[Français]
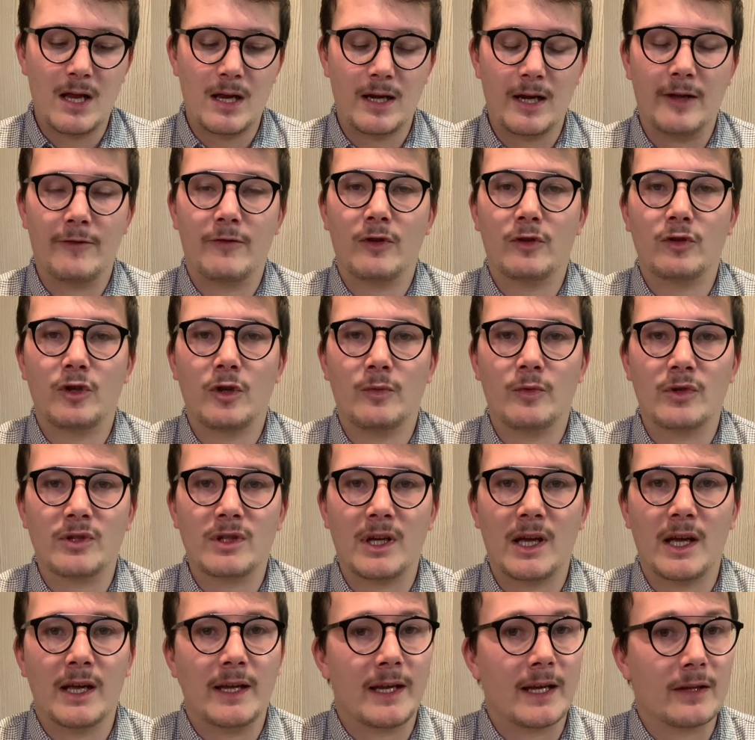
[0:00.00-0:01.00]
La vente
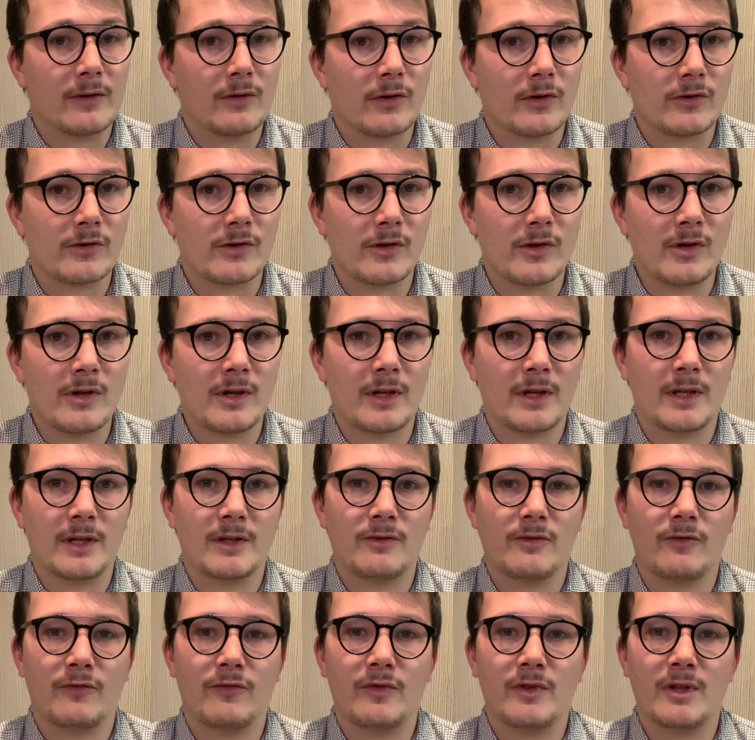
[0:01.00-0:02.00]
commencera à 14h et
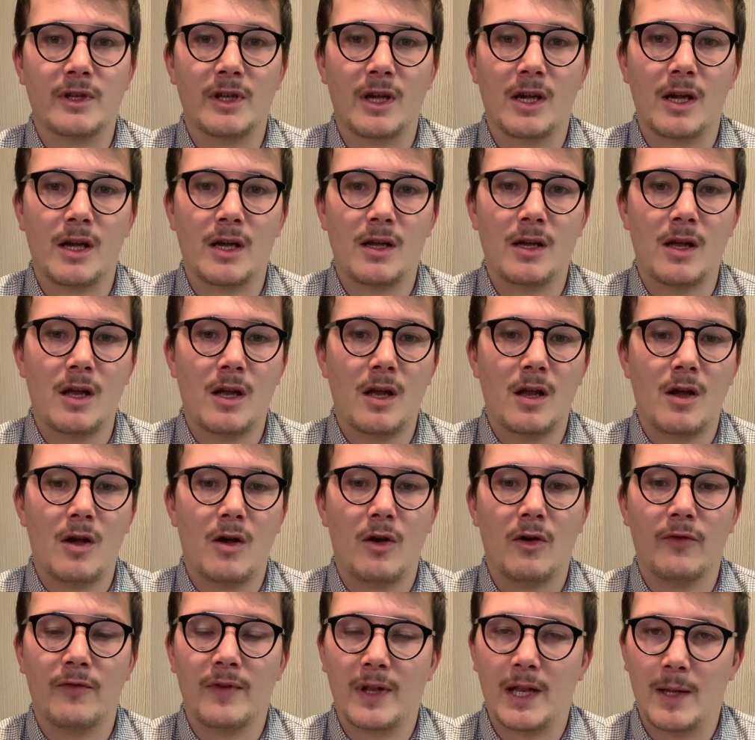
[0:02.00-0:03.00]
se finira
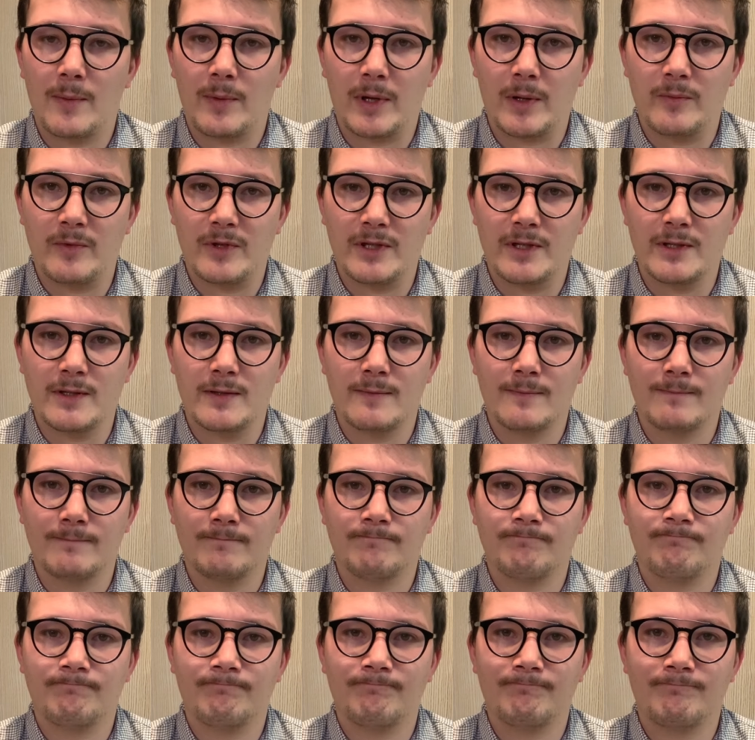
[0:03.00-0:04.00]
en fin d'après-midi.
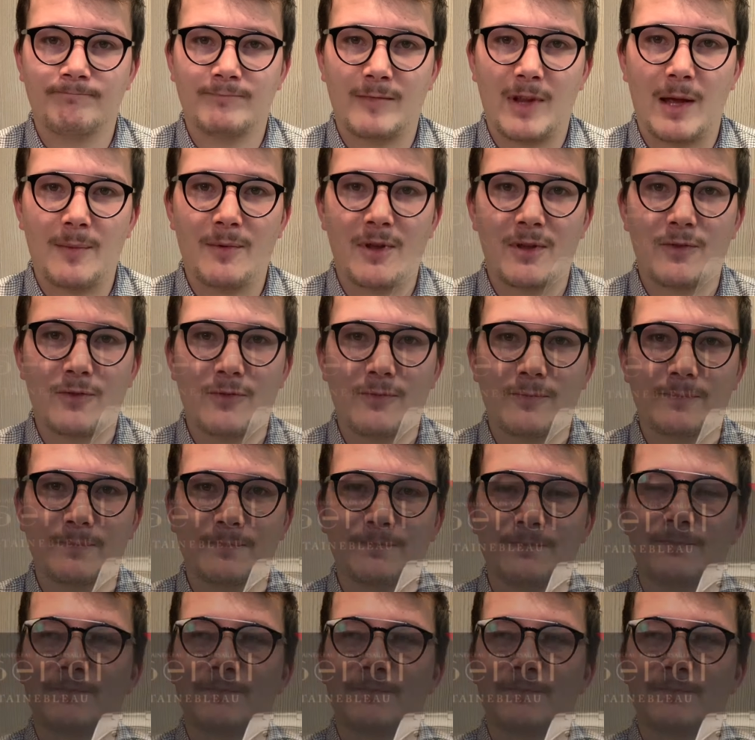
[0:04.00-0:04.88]
À bientôt!